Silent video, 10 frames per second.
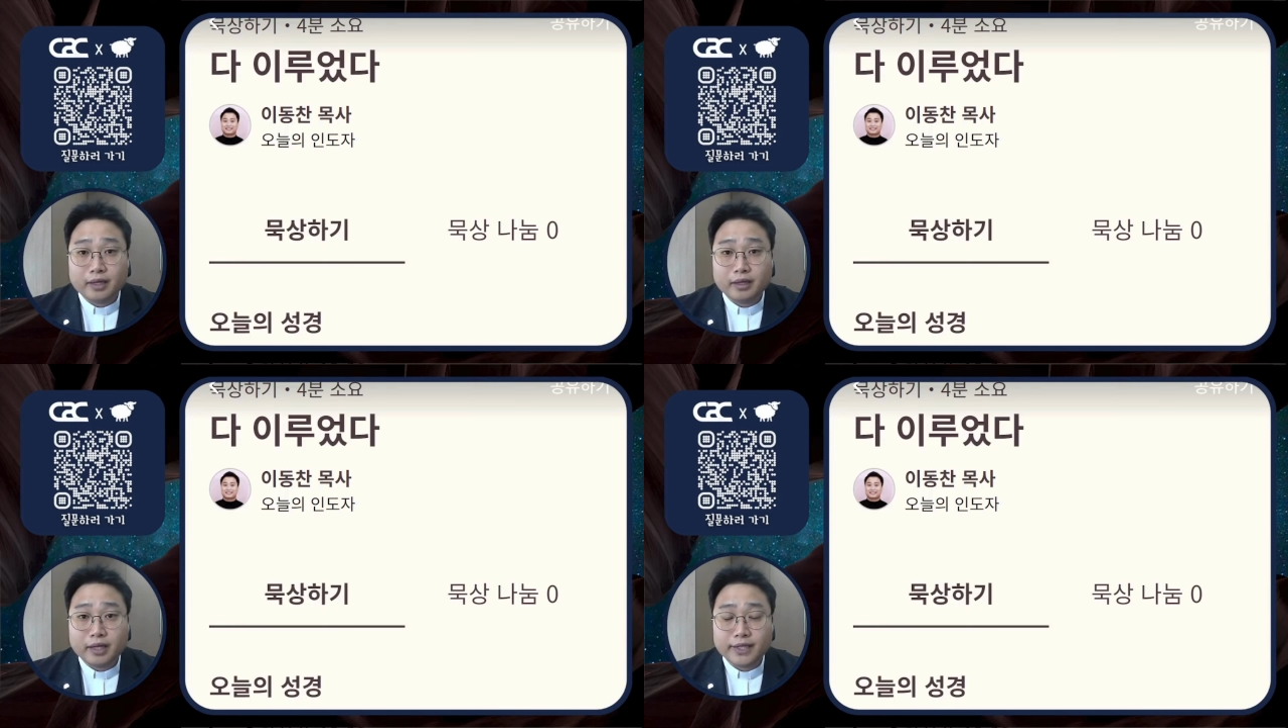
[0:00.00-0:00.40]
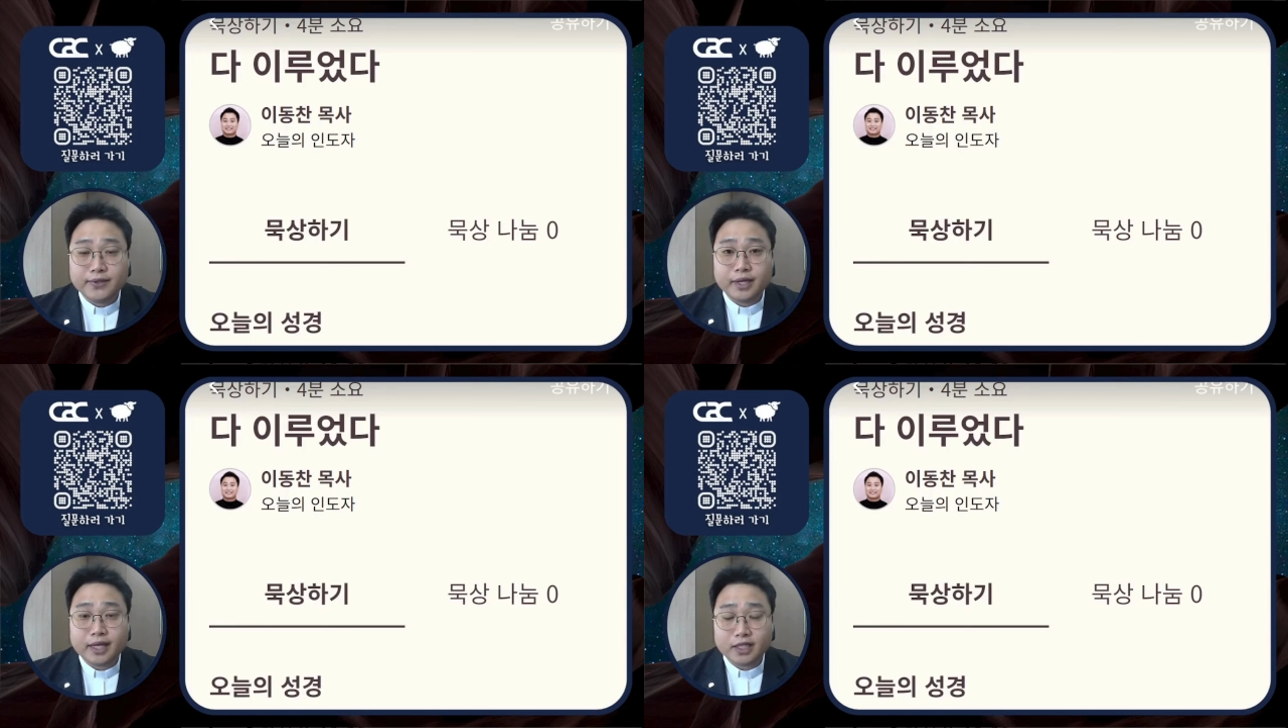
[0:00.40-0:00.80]

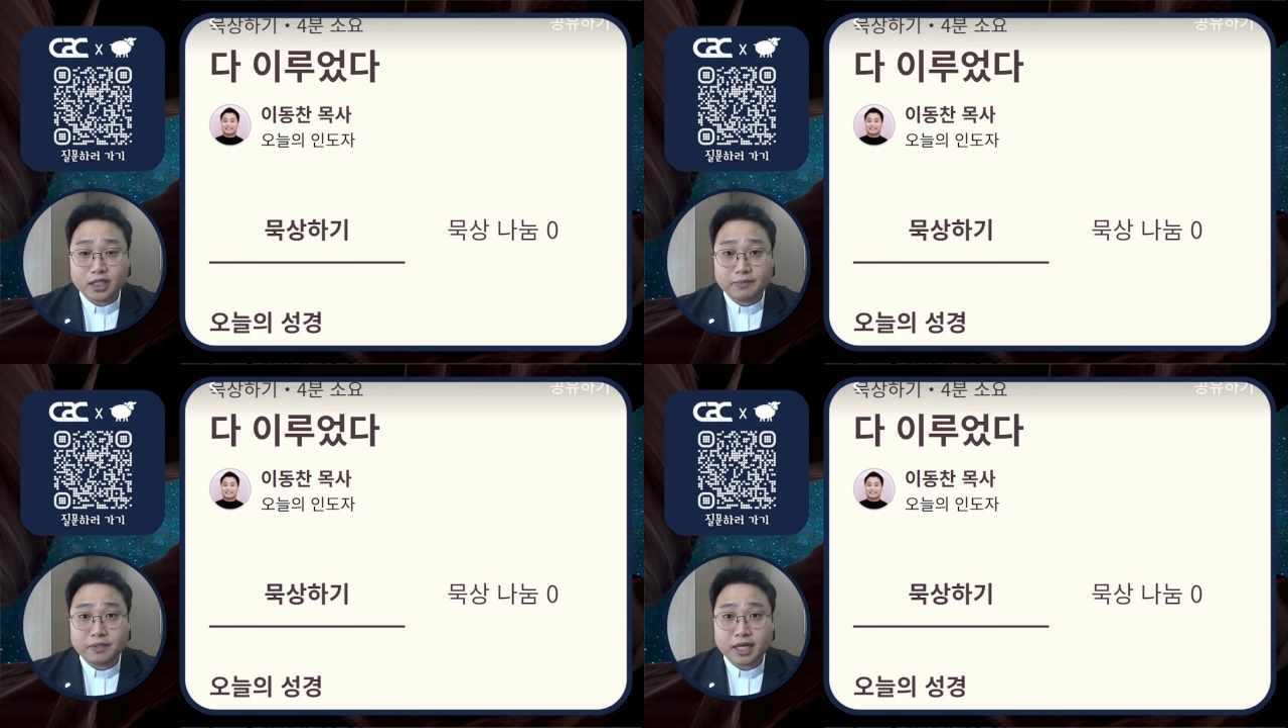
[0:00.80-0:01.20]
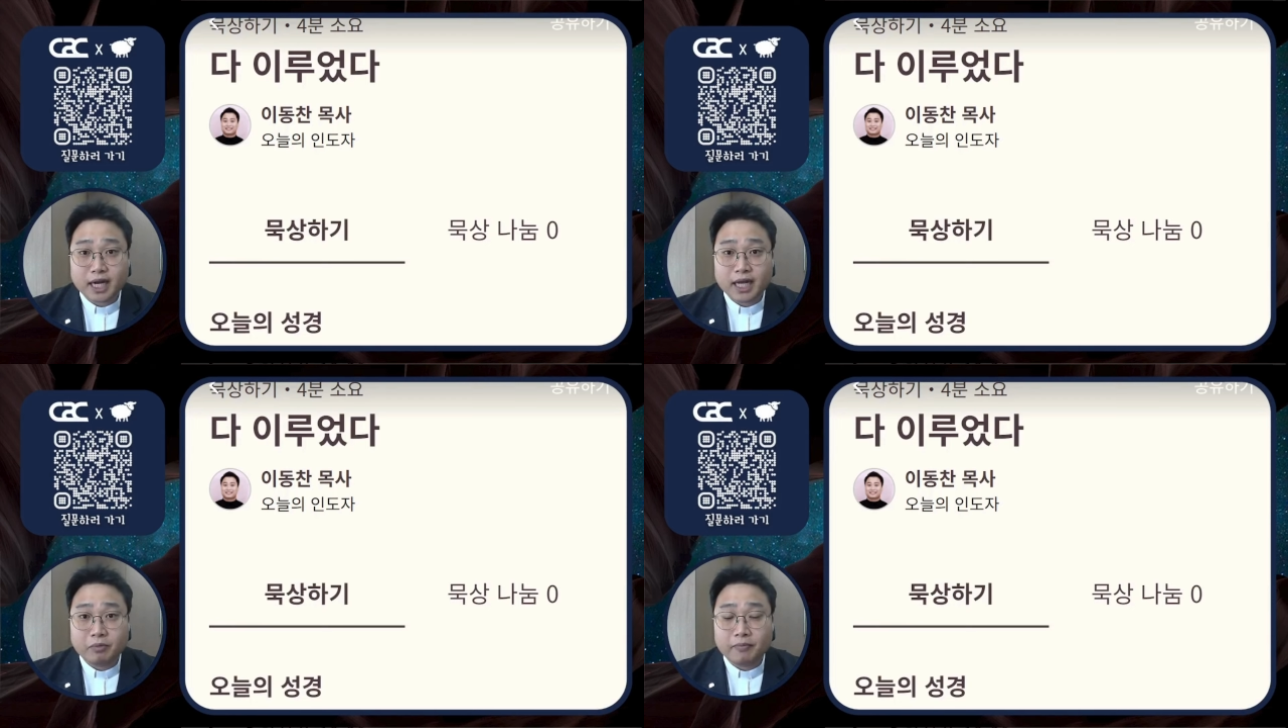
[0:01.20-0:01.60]
예수님께서
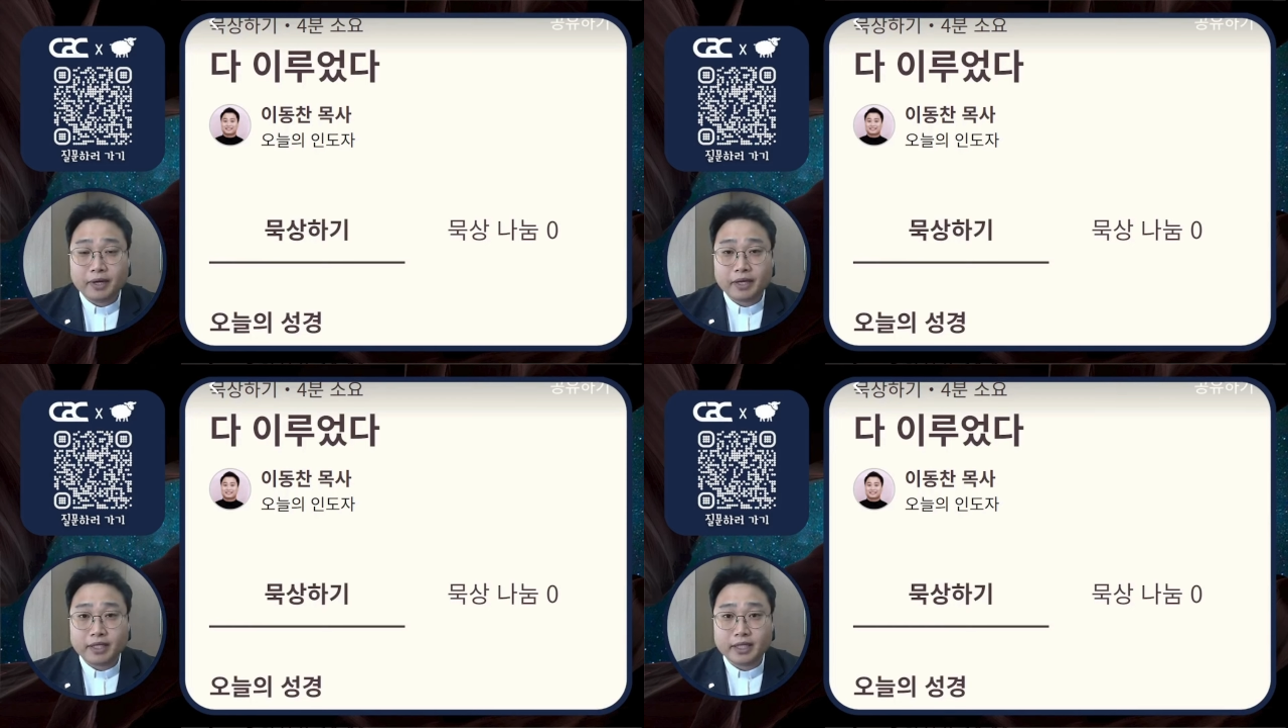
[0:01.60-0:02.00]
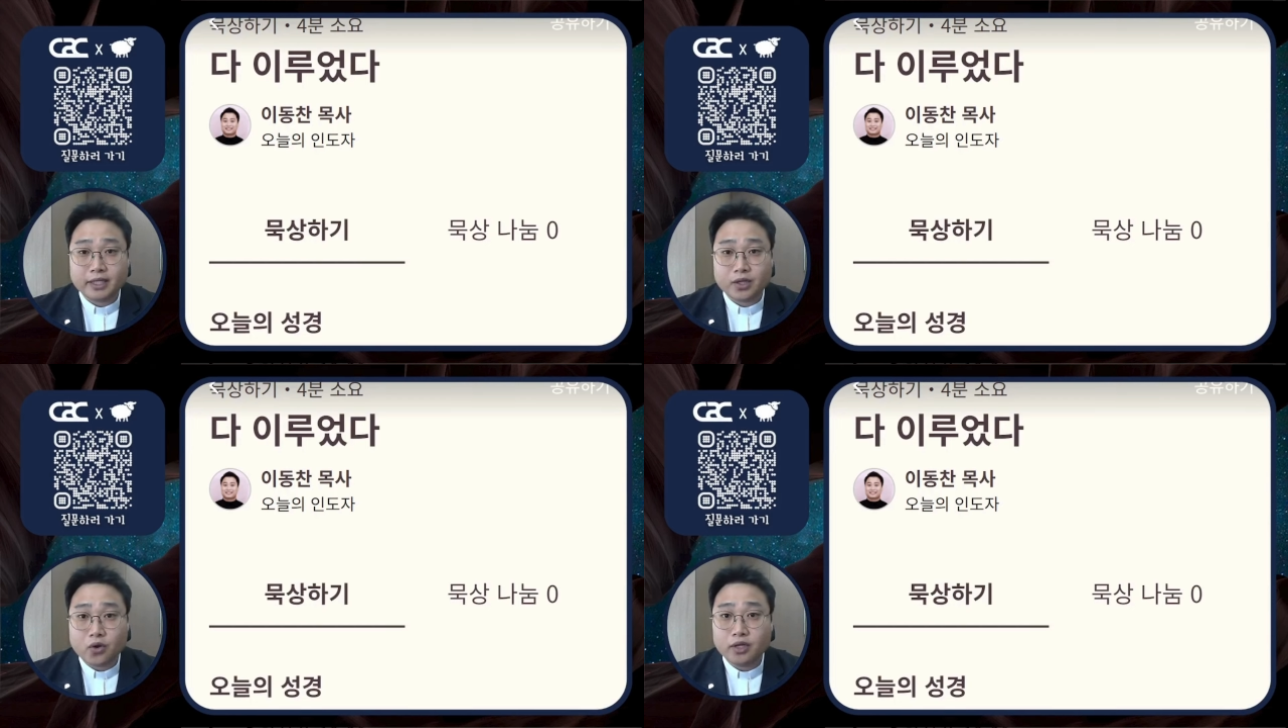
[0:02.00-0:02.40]
십자가에 못 박히신
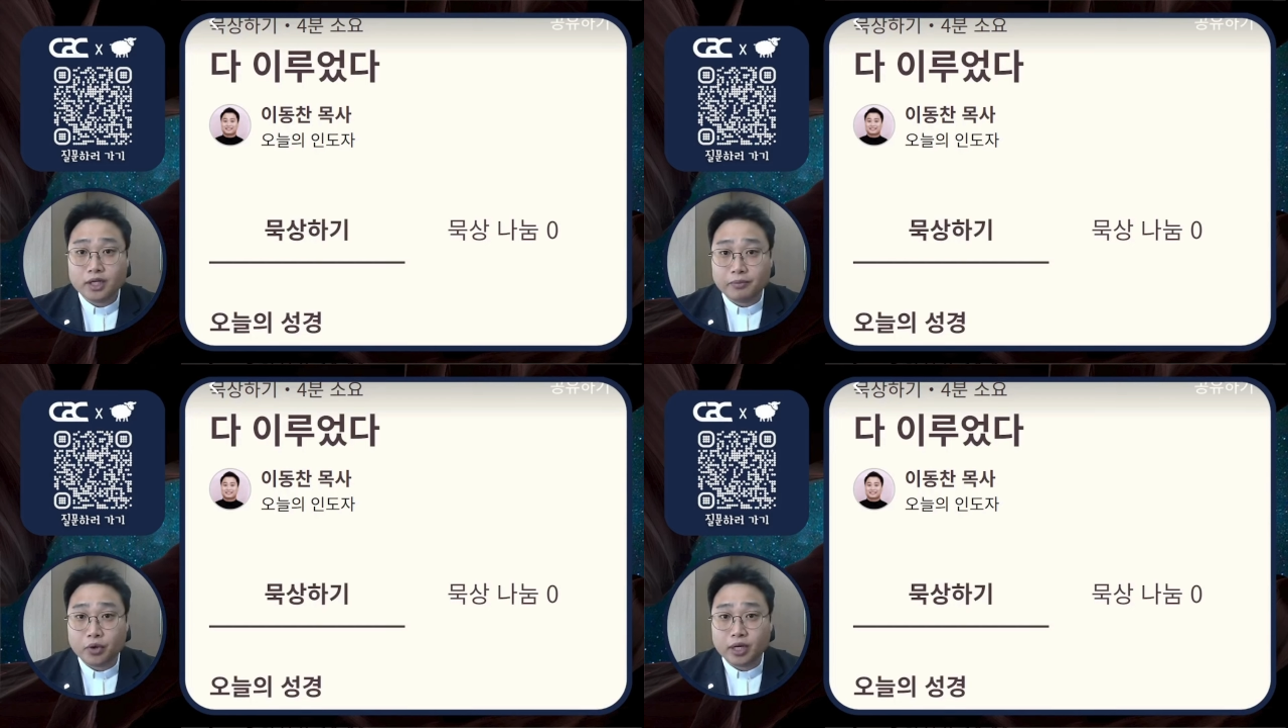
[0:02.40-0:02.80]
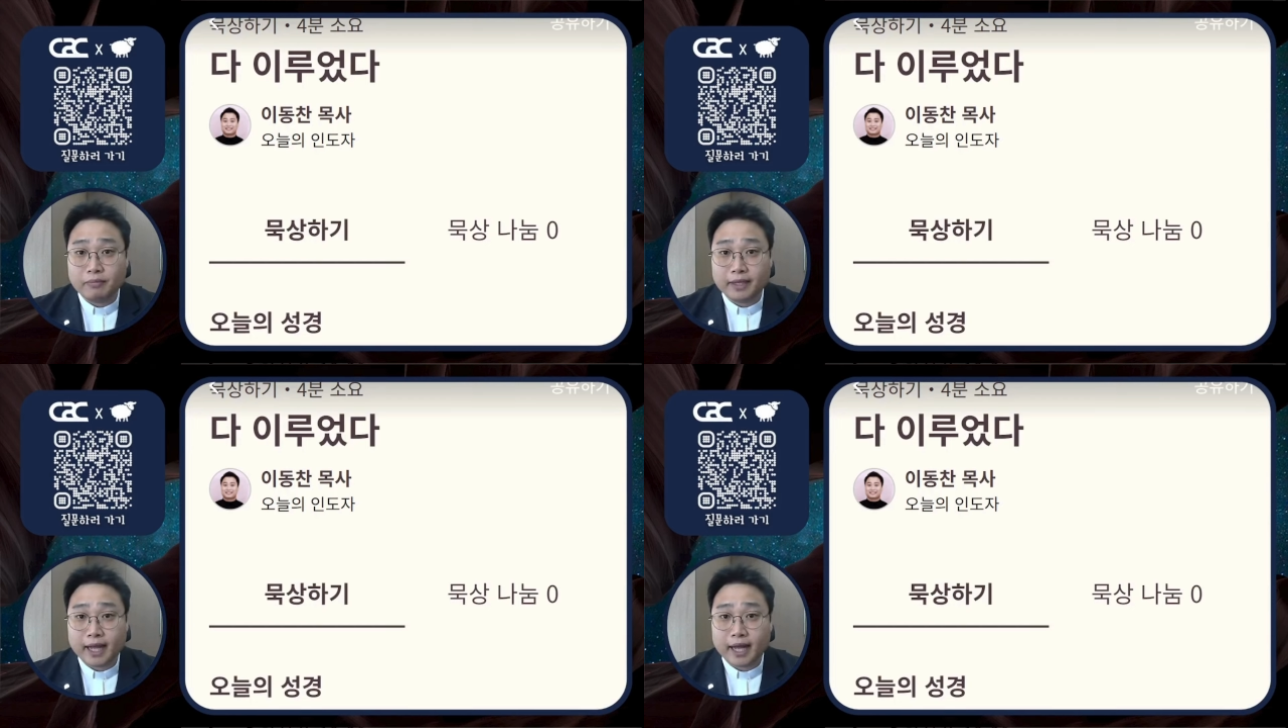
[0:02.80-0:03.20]

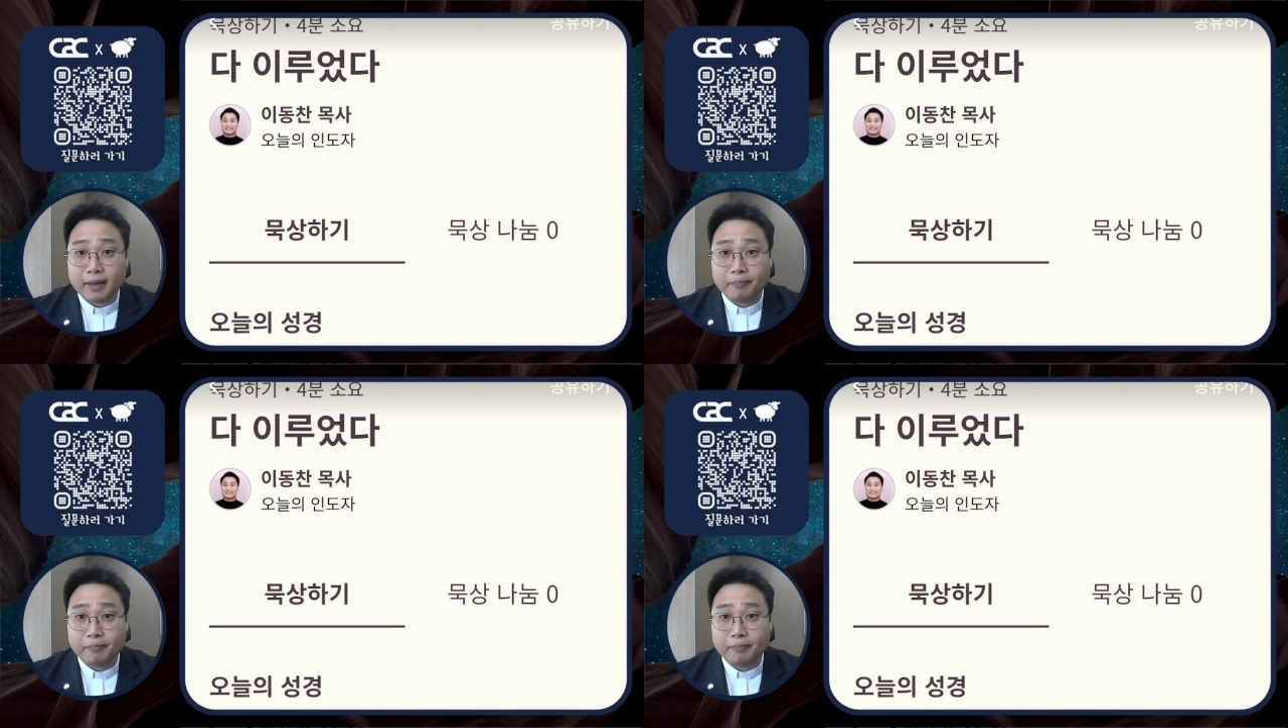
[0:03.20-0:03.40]
성금요일입니다.